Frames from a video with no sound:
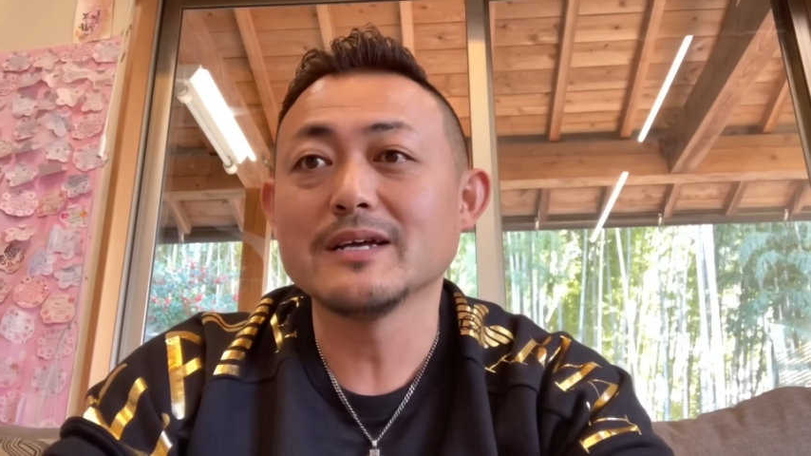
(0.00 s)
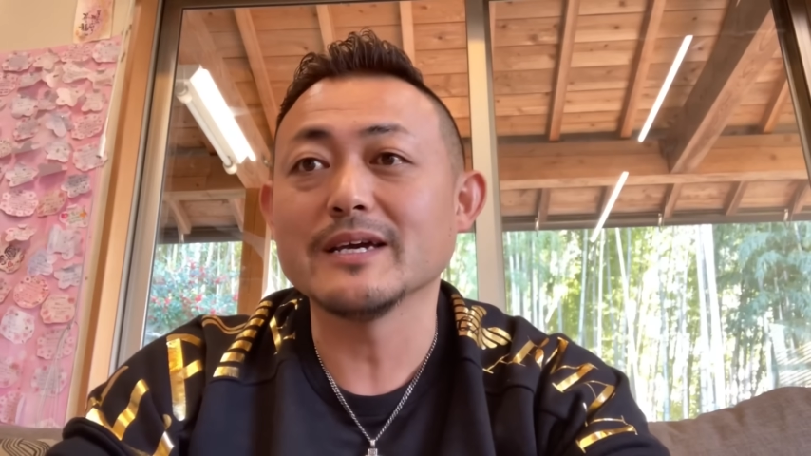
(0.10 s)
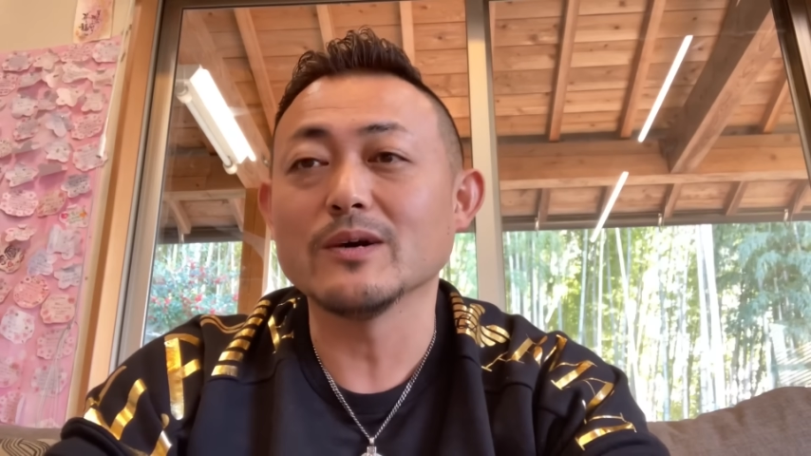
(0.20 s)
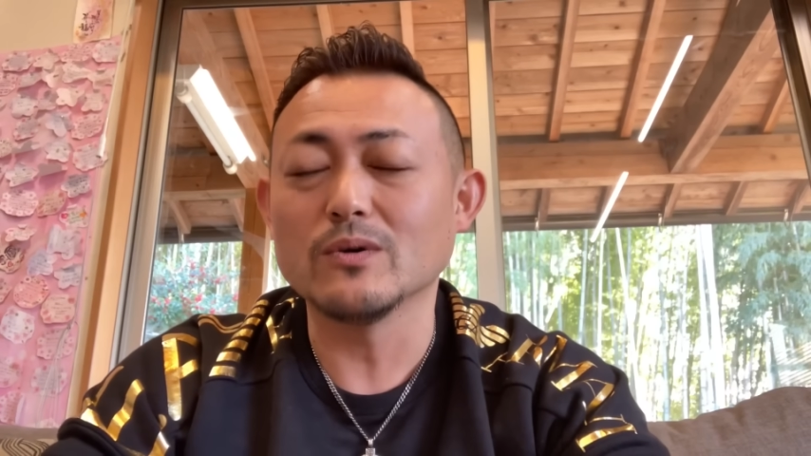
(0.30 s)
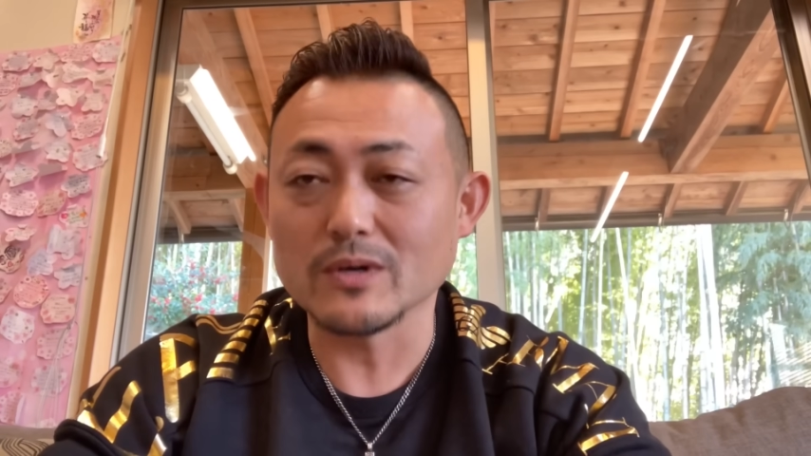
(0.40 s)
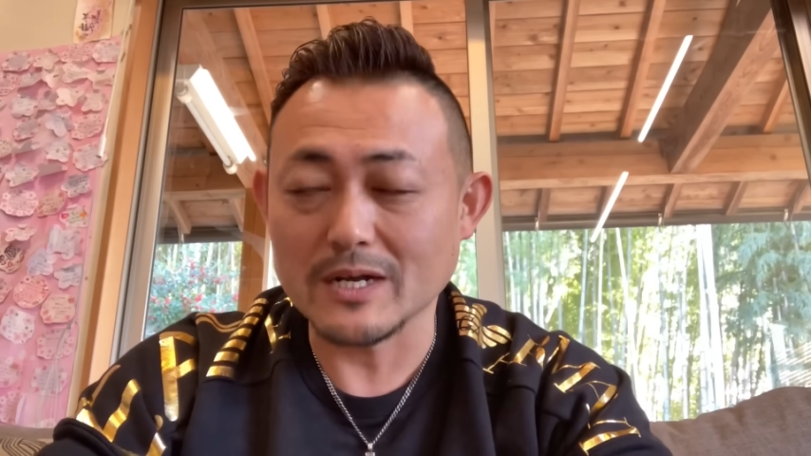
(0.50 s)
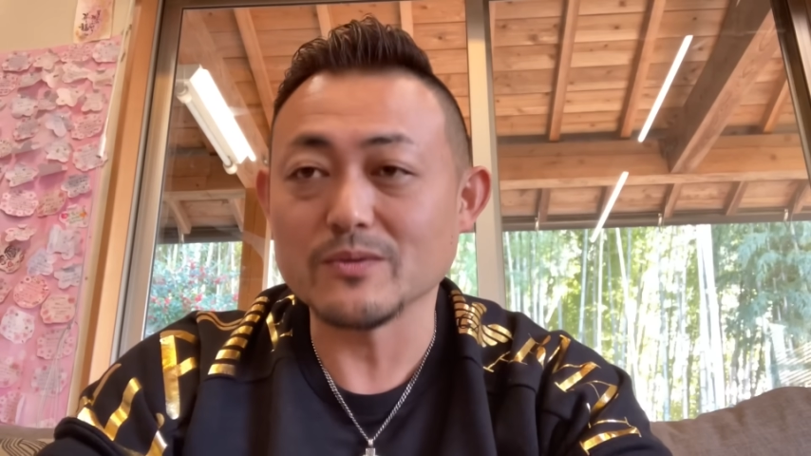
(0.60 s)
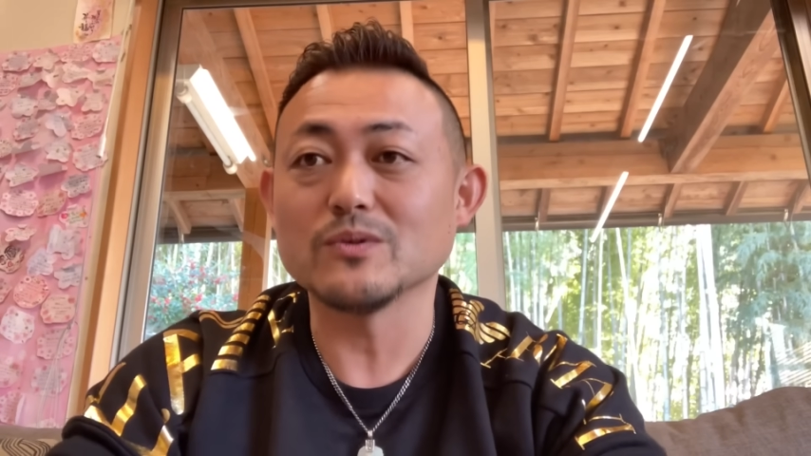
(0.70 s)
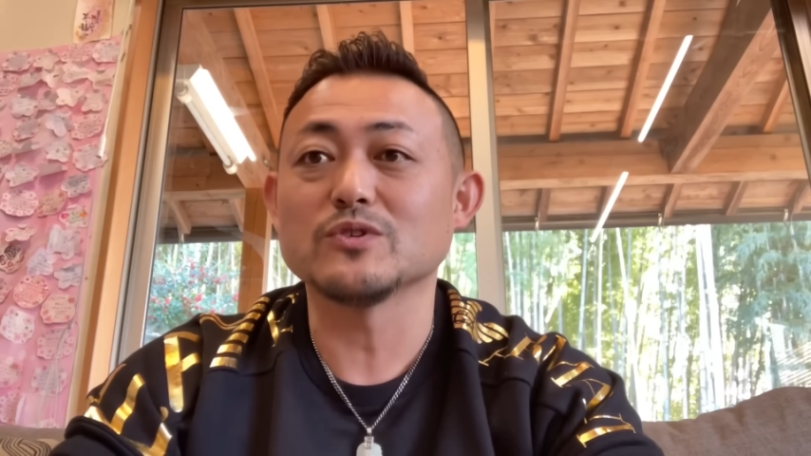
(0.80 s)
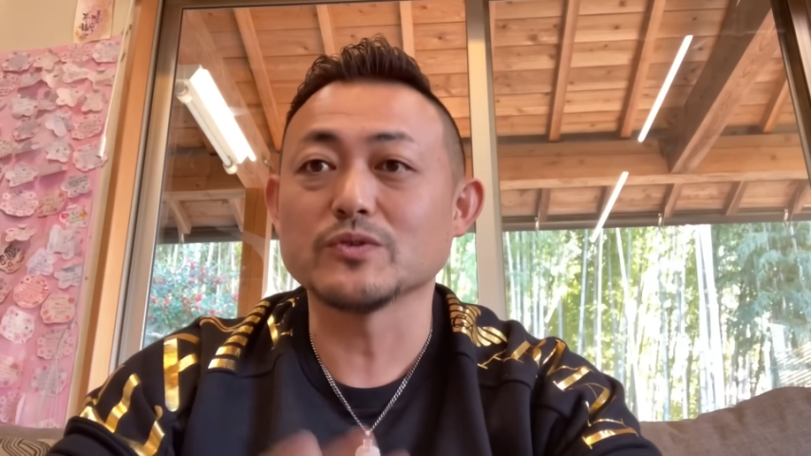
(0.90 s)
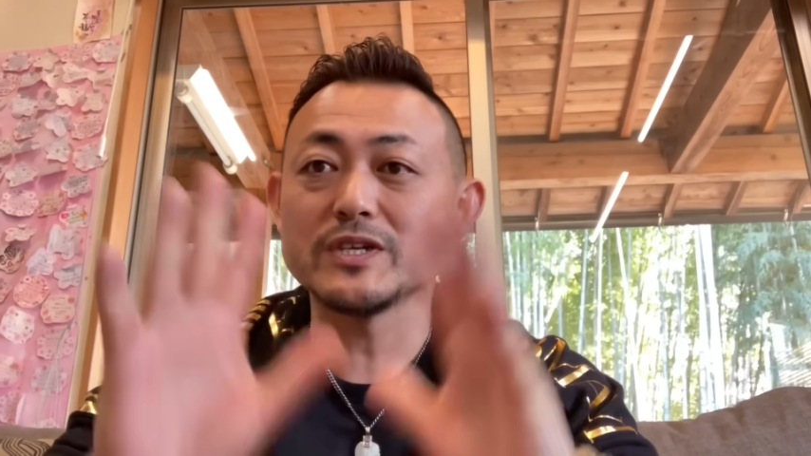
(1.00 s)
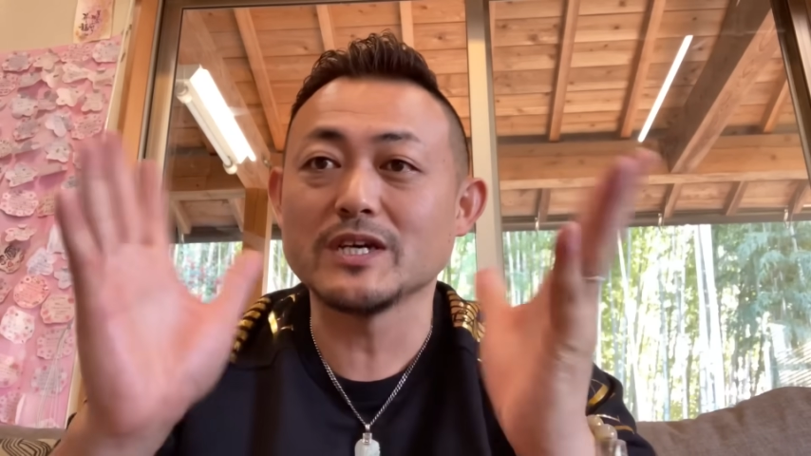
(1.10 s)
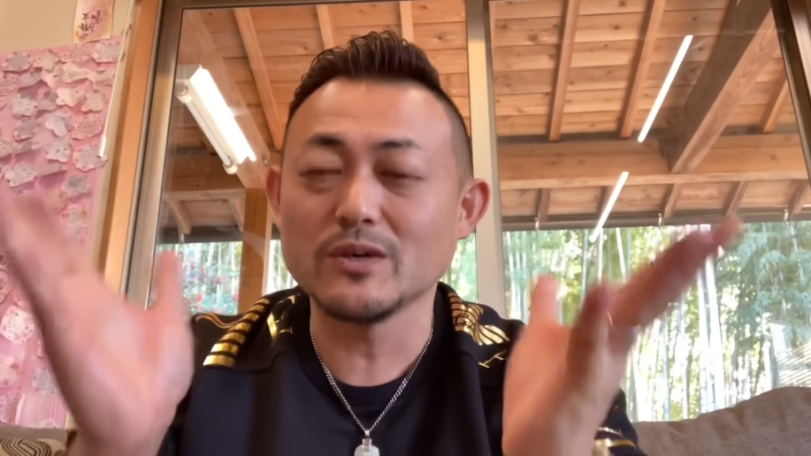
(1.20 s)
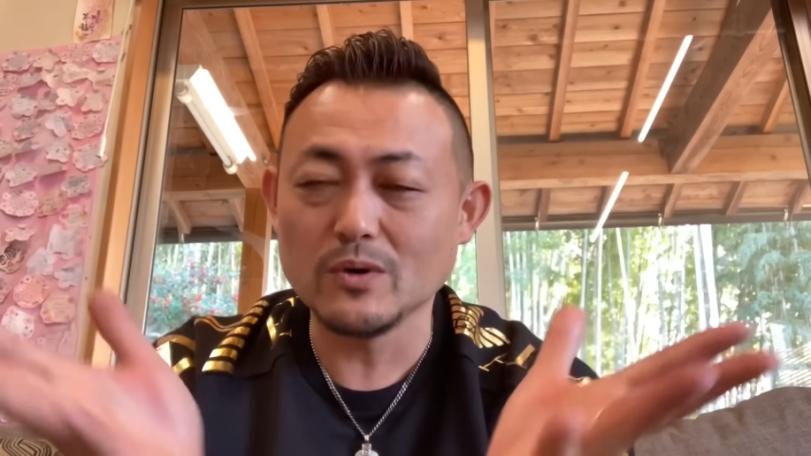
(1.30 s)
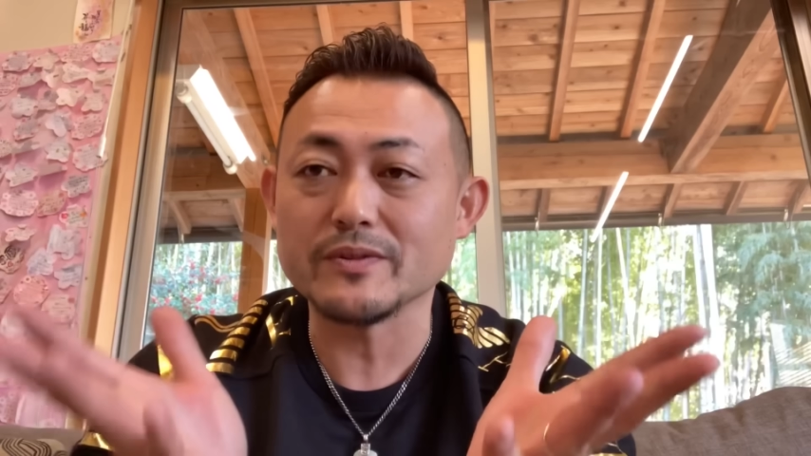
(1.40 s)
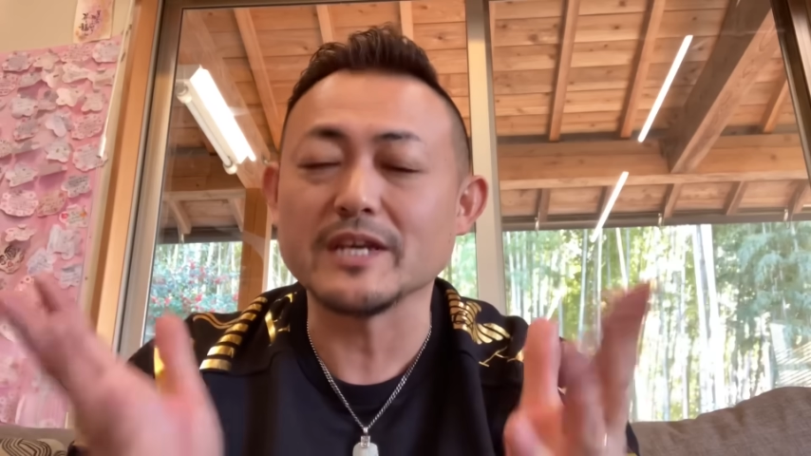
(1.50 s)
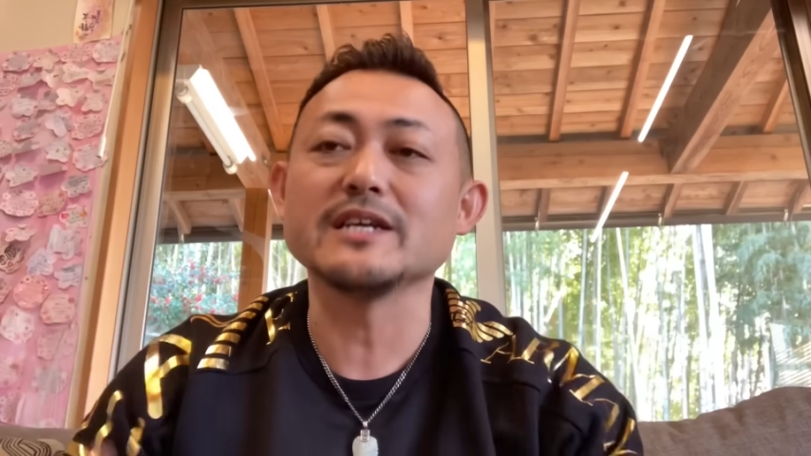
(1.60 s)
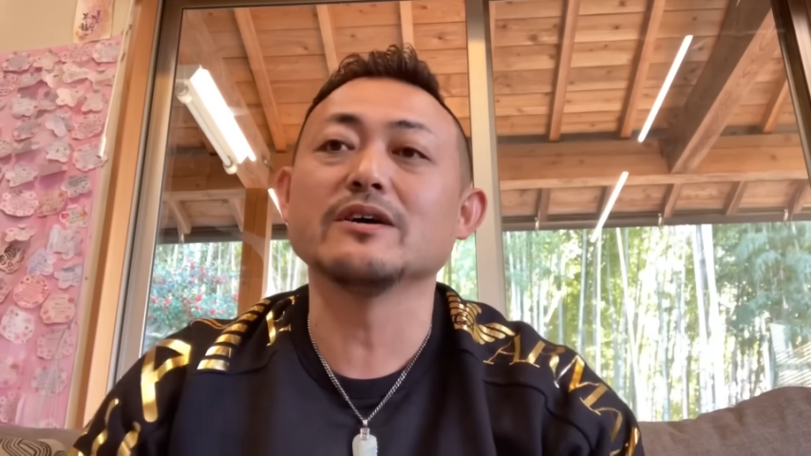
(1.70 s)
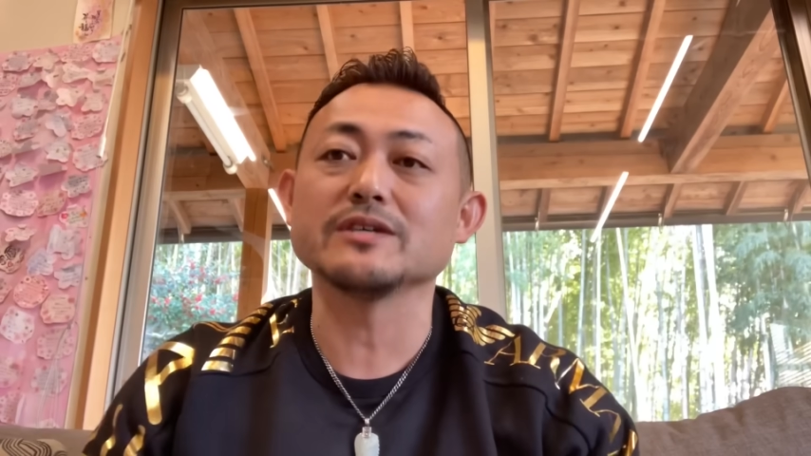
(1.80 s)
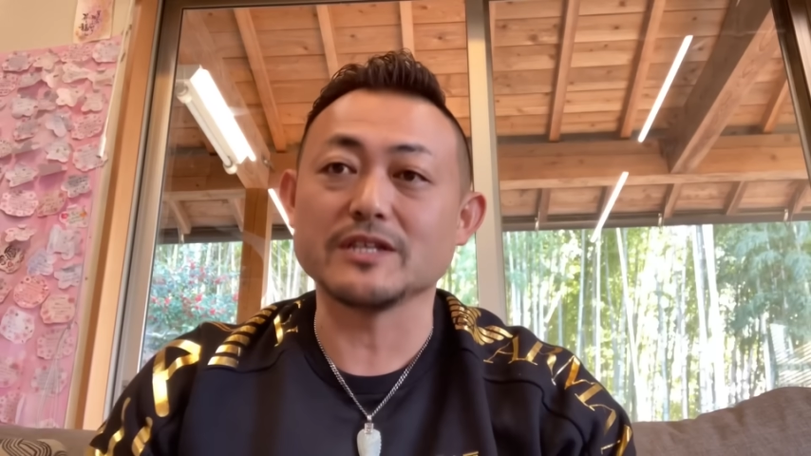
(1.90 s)
えー、あの女性をね
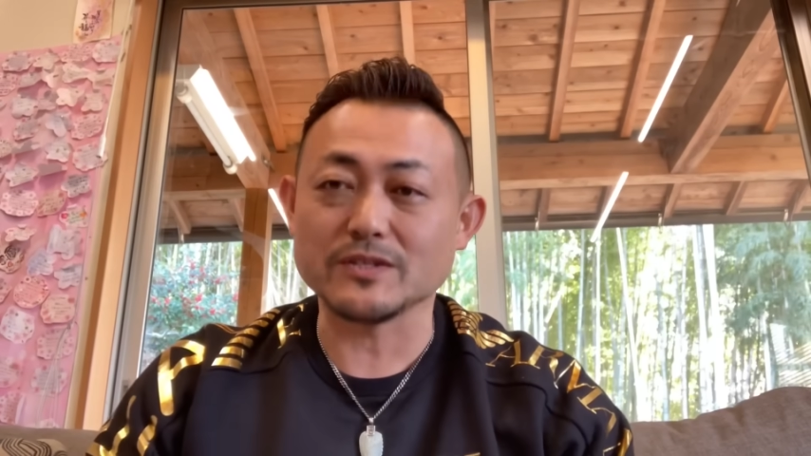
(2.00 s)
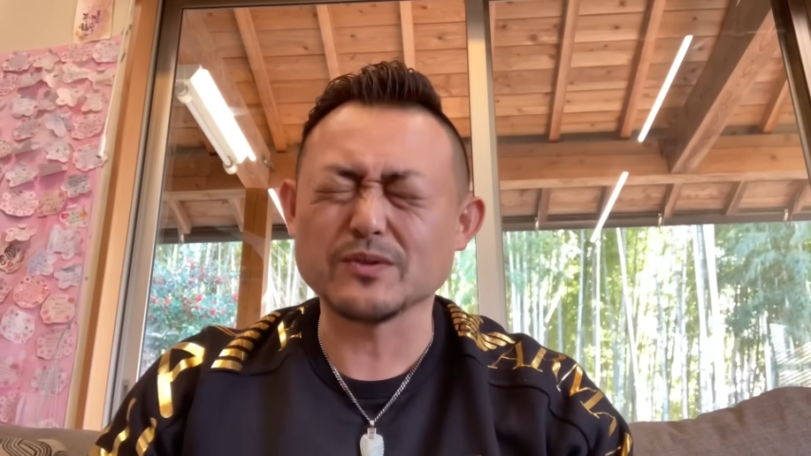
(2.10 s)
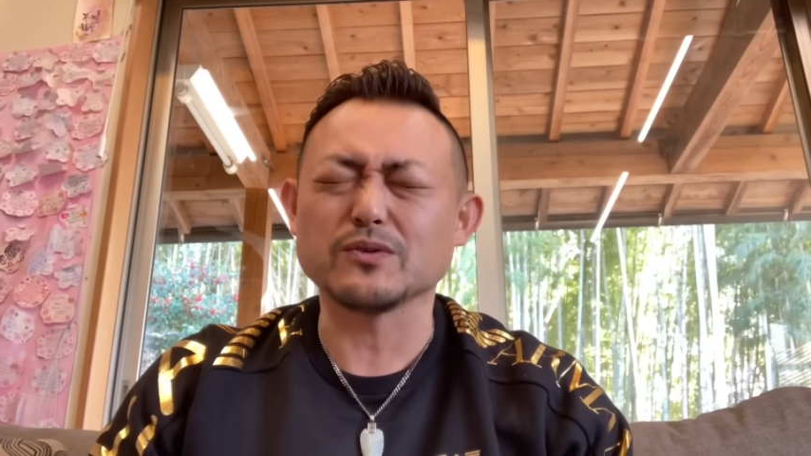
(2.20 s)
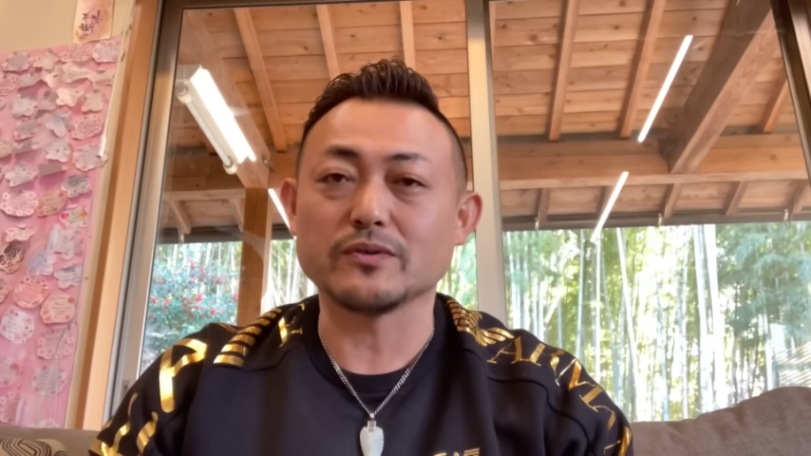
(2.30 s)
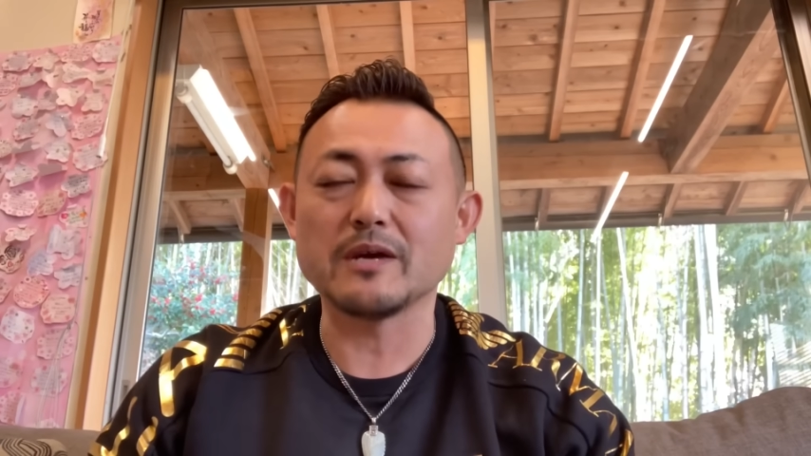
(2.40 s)
ぎらう日ですよと、